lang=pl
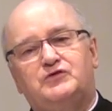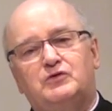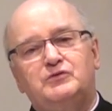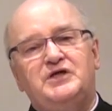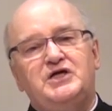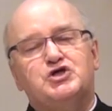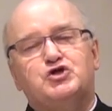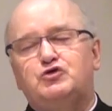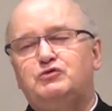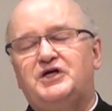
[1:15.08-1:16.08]
trudnej
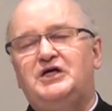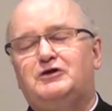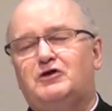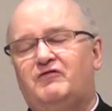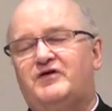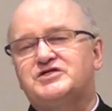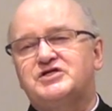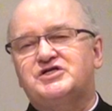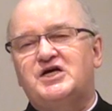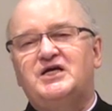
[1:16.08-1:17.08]
sztuki
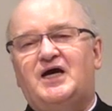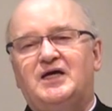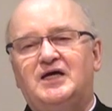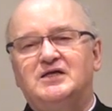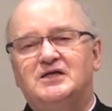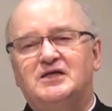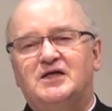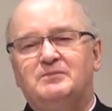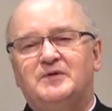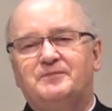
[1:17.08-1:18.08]
towarzyszenia
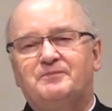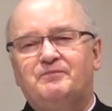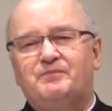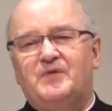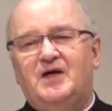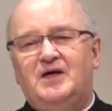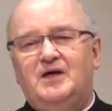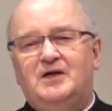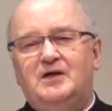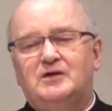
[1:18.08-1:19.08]
innym.
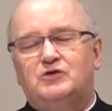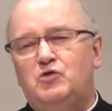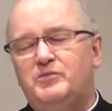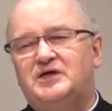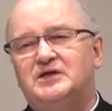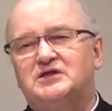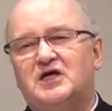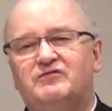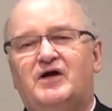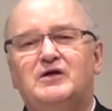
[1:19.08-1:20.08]
Tłumy
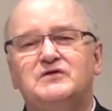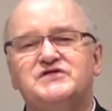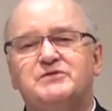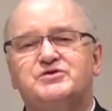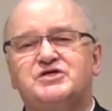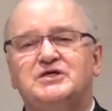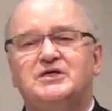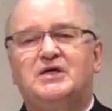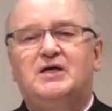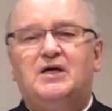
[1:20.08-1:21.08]
trwające
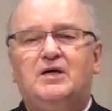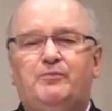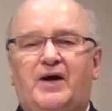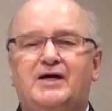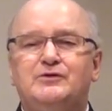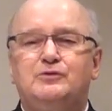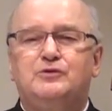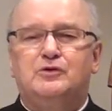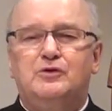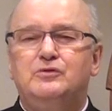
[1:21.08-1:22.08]
przy Panu
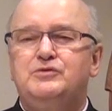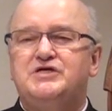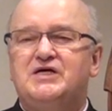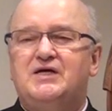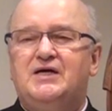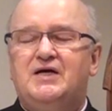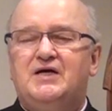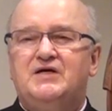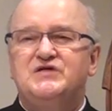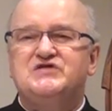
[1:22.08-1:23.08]
to ludzie
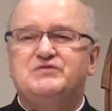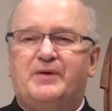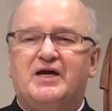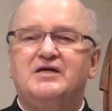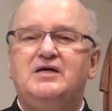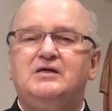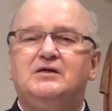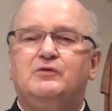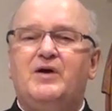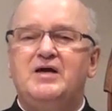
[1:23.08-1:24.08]
spragnieni
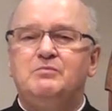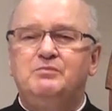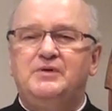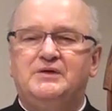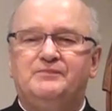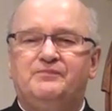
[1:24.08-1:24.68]
głębi,